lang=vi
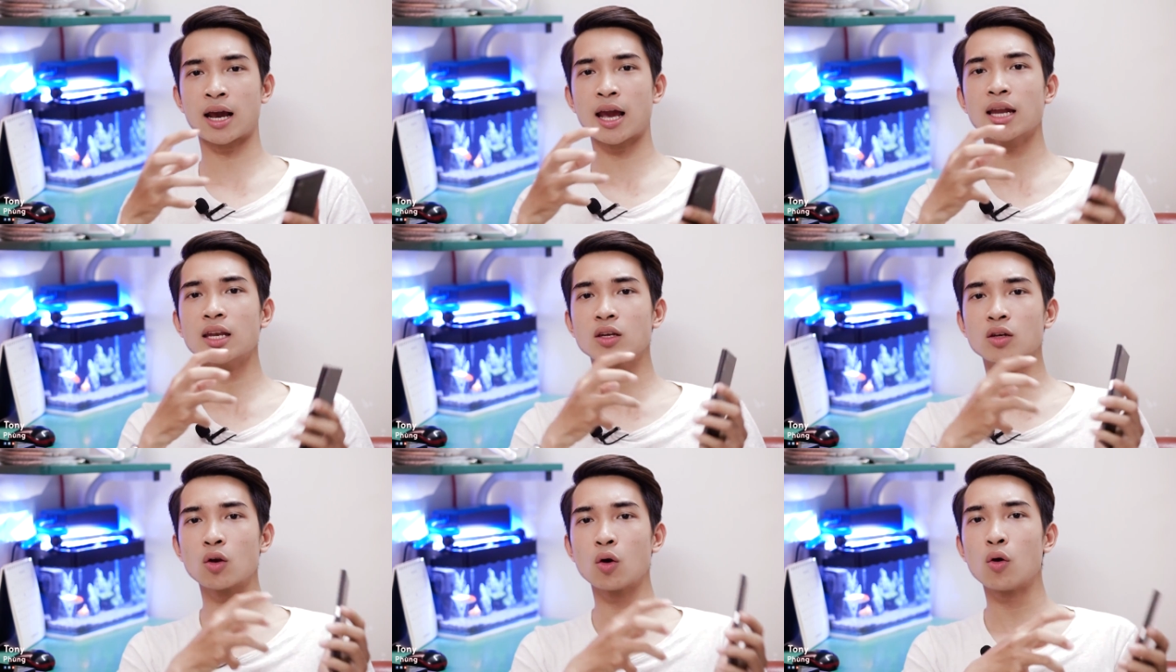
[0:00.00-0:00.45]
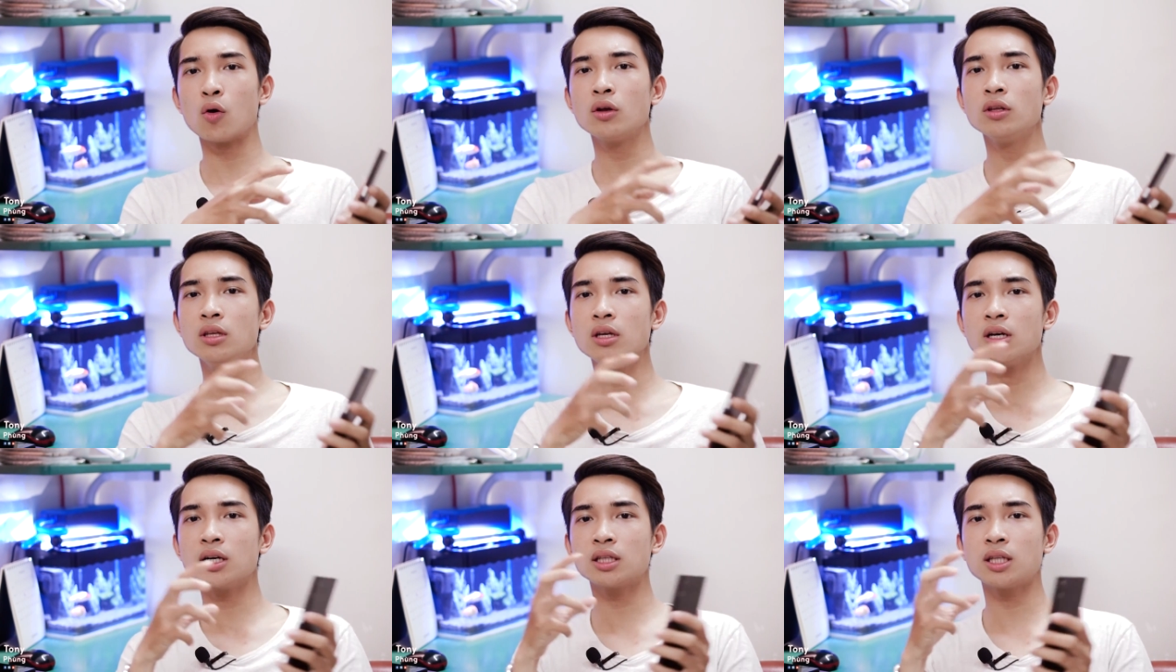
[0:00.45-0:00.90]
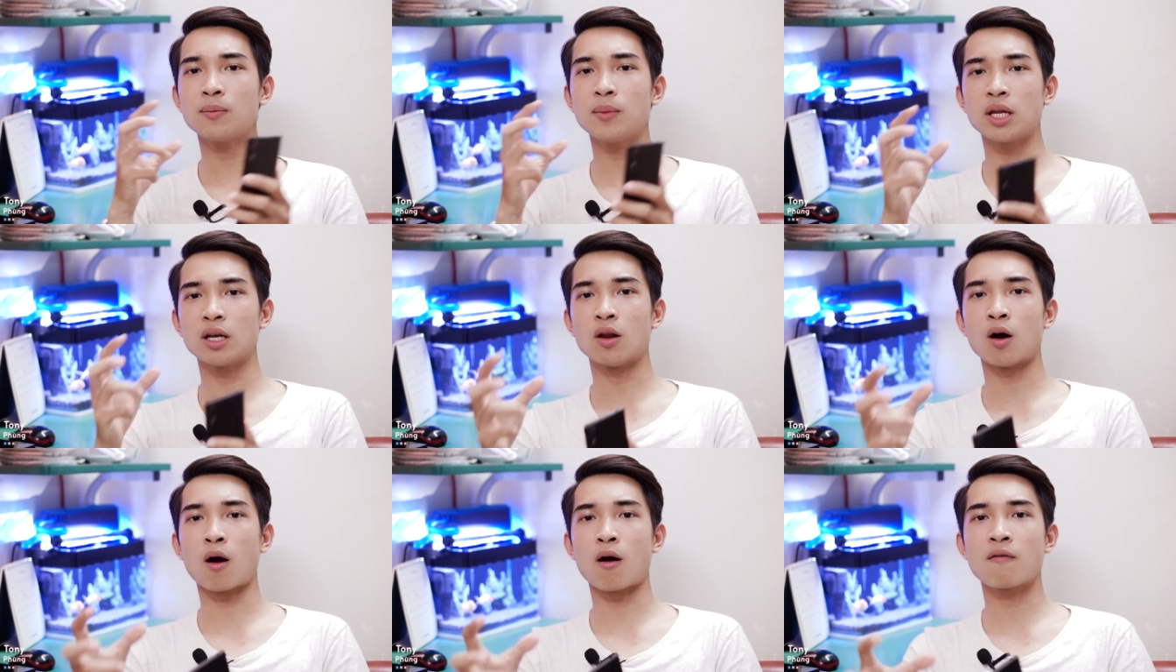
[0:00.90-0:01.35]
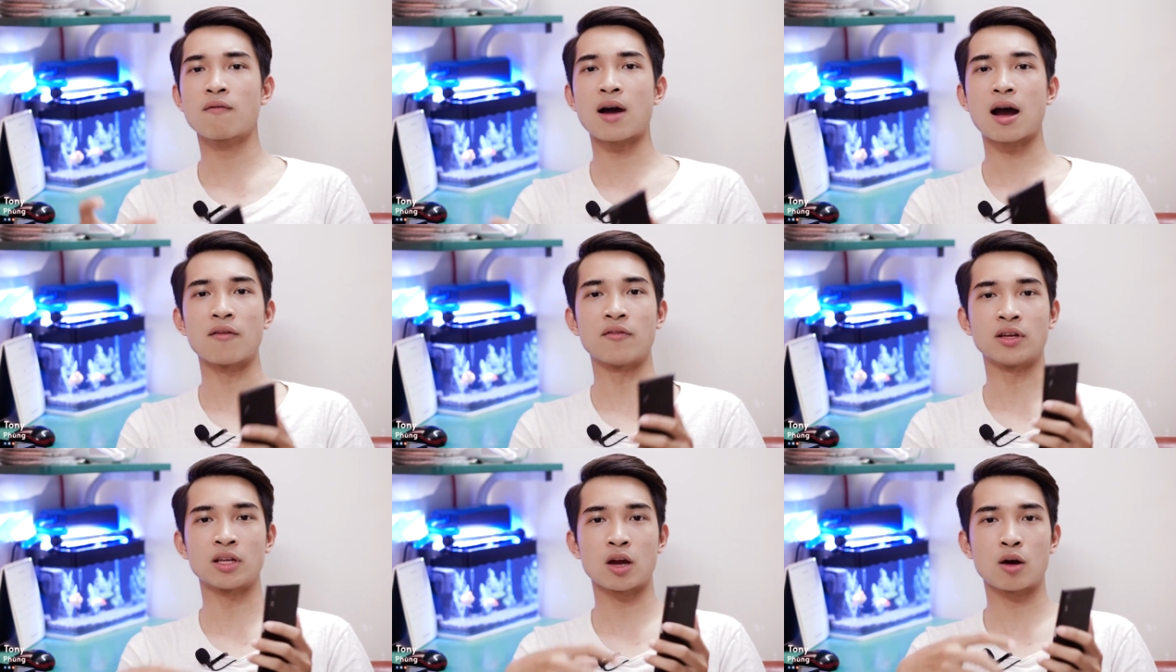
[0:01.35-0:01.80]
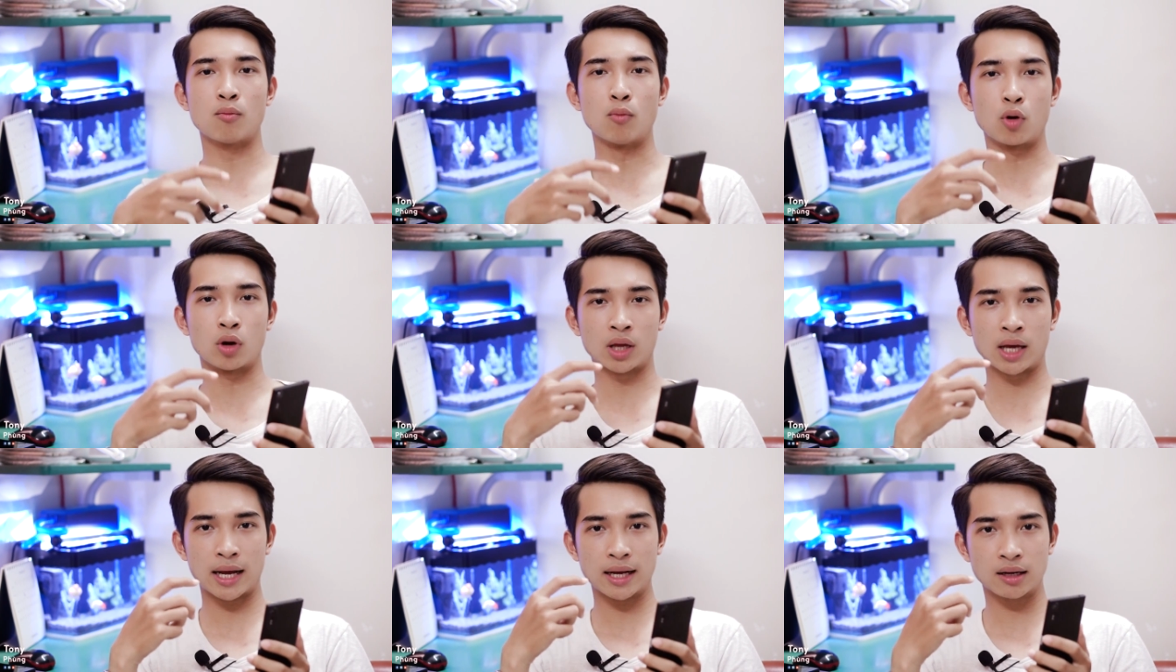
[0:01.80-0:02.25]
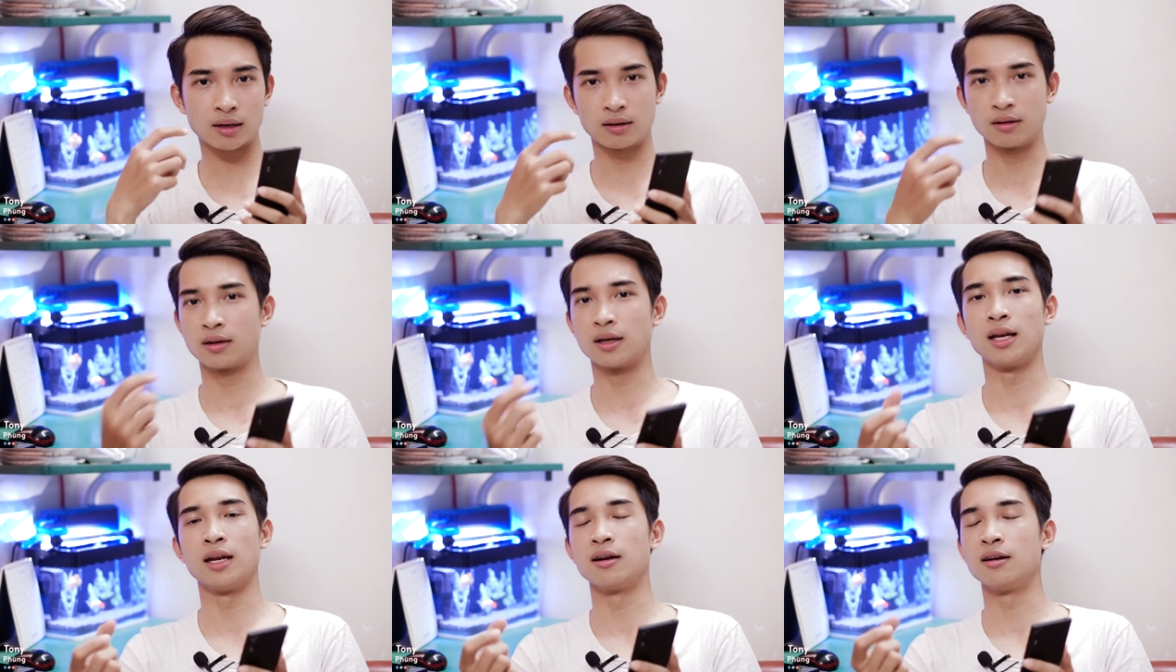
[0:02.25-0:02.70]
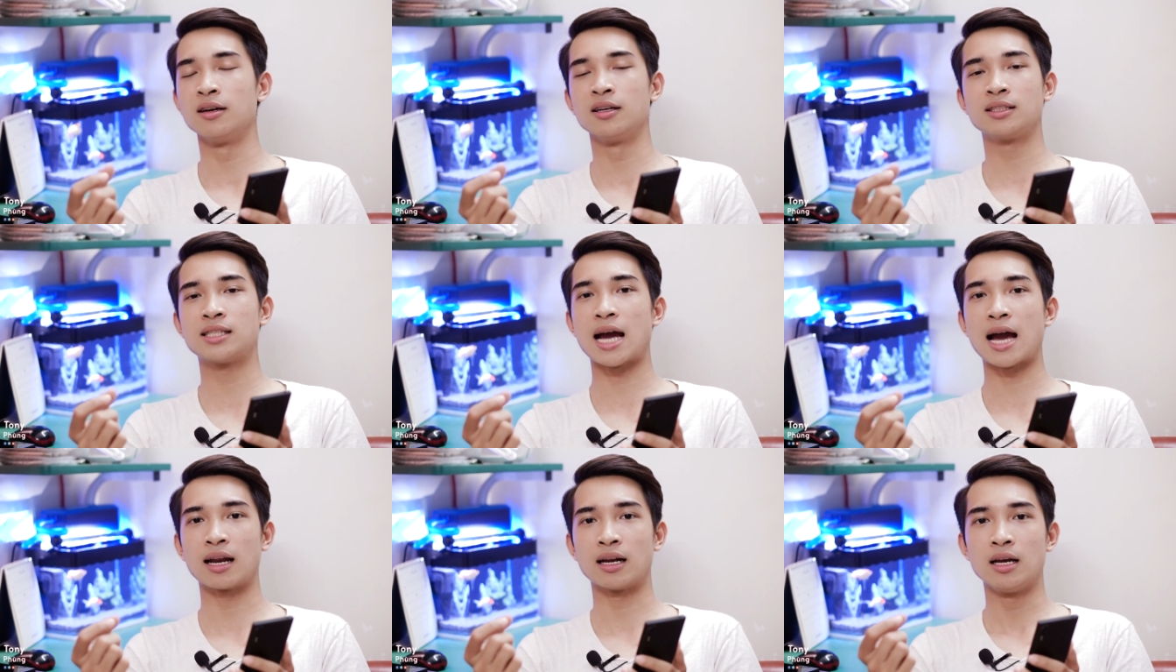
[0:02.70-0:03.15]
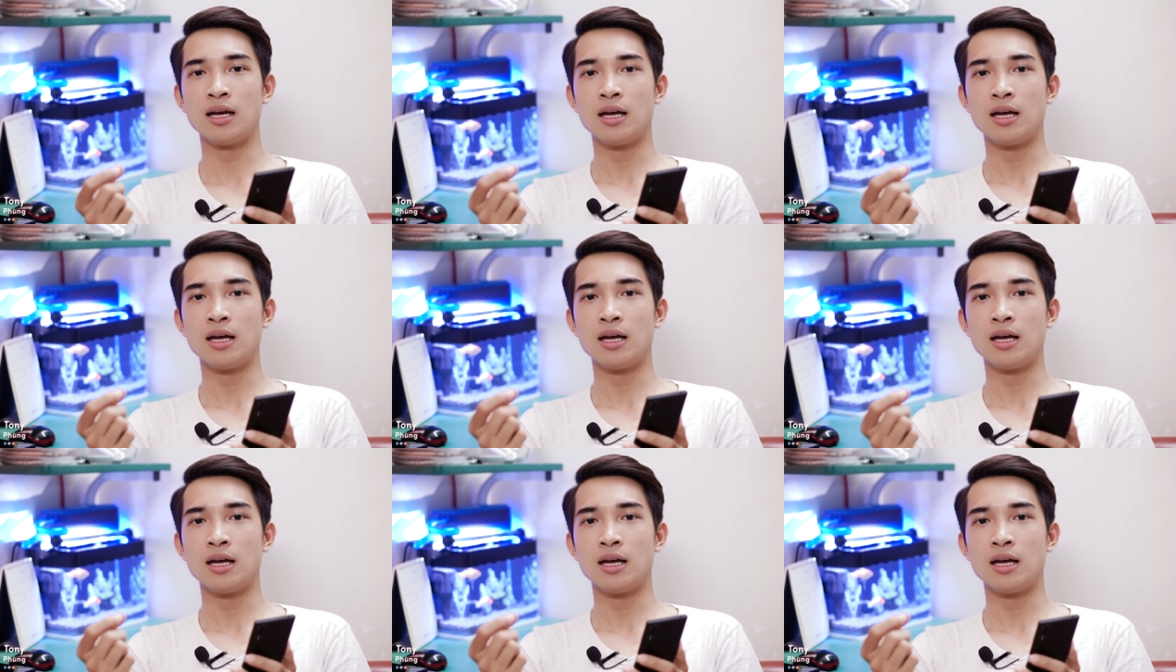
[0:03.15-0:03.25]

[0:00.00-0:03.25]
kết nối những cái thiết bị đó vào với nhau một cách cực kỳ là đơn giản.